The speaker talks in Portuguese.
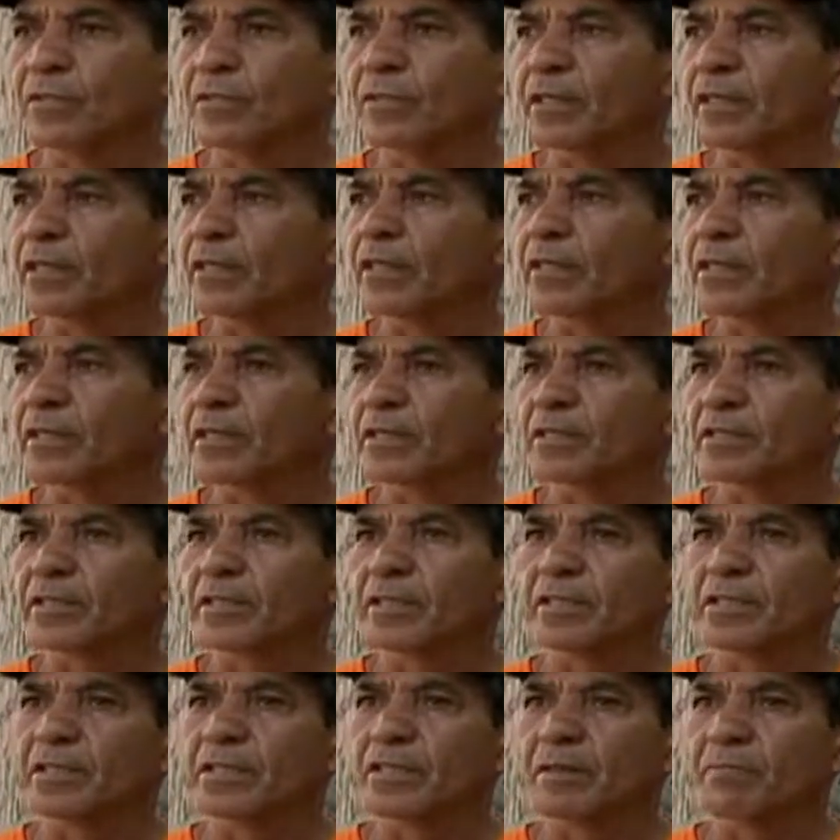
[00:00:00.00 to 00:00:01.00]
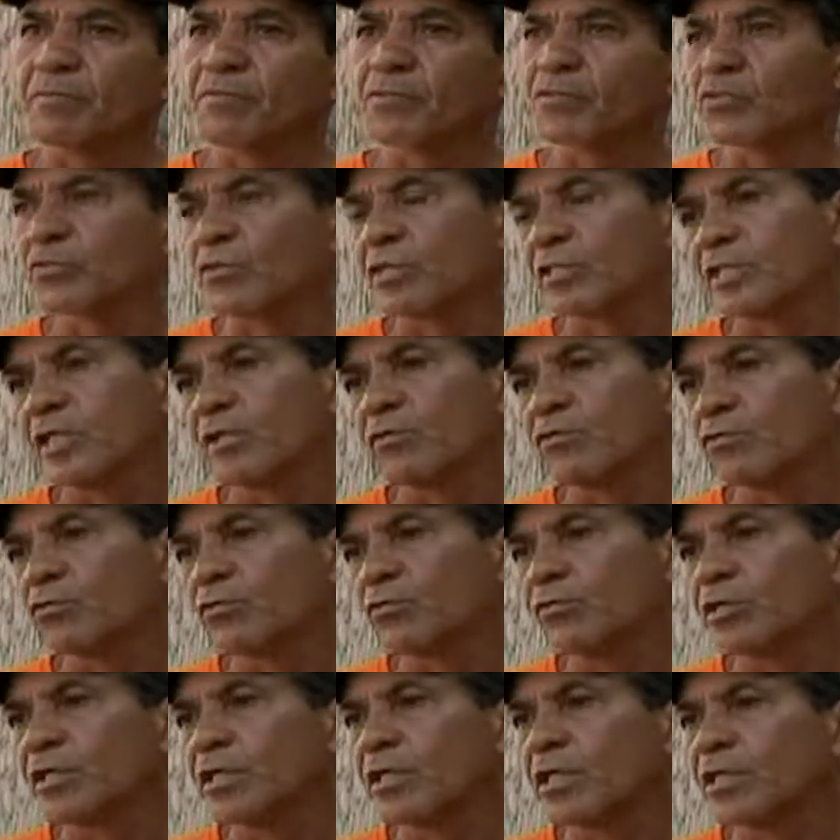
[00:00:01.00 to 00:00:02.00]
né, que a pessoa
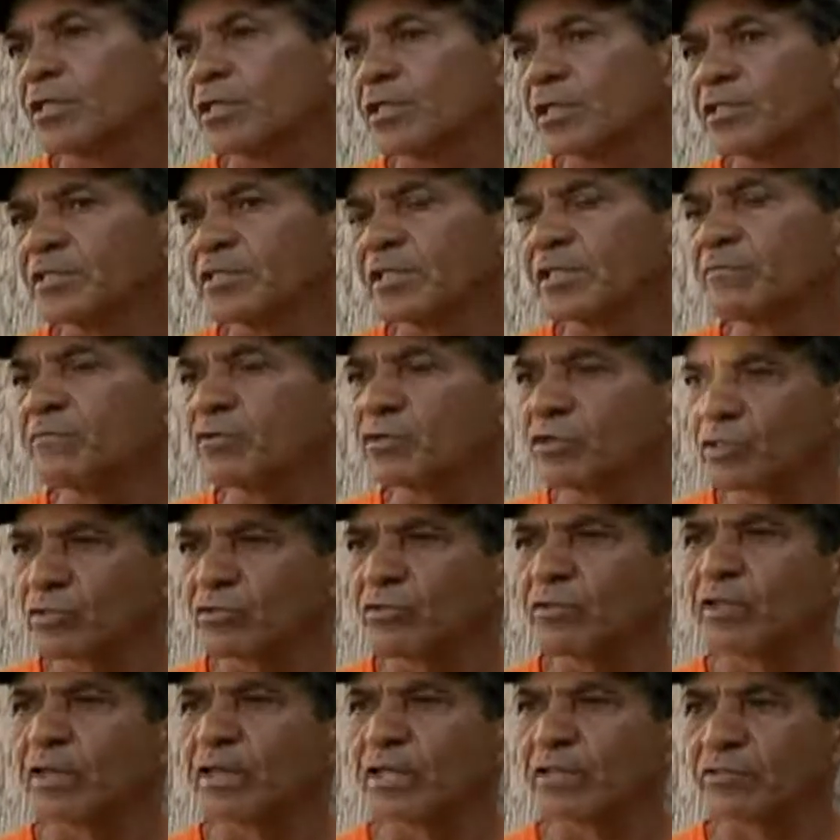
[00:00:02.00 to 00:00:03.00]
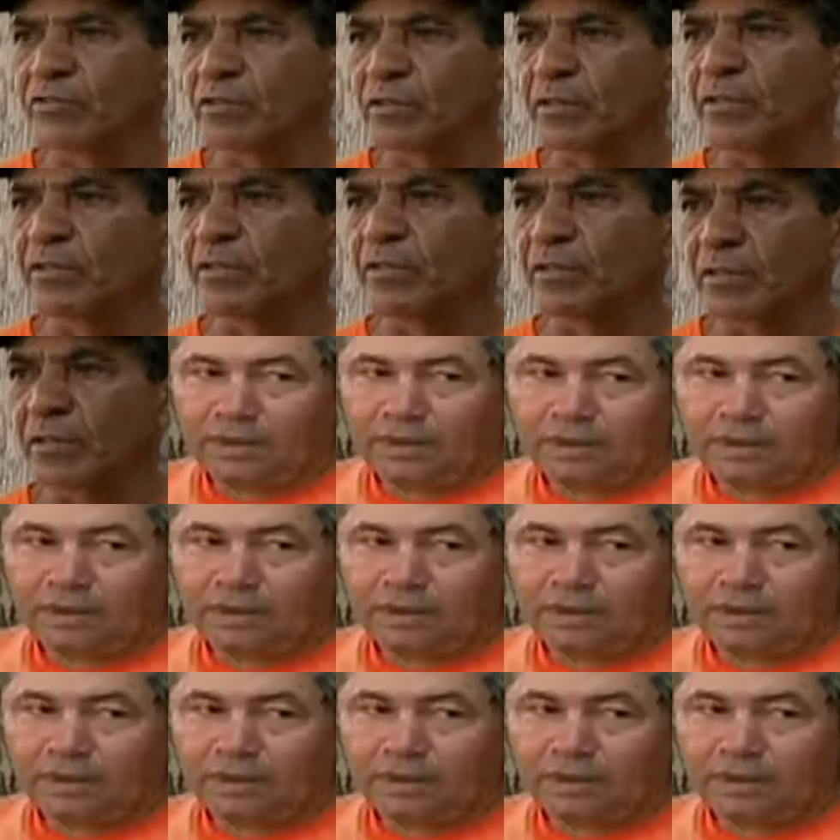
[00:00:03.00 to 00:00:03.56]
assaltou, ele está sendo monitorado, né?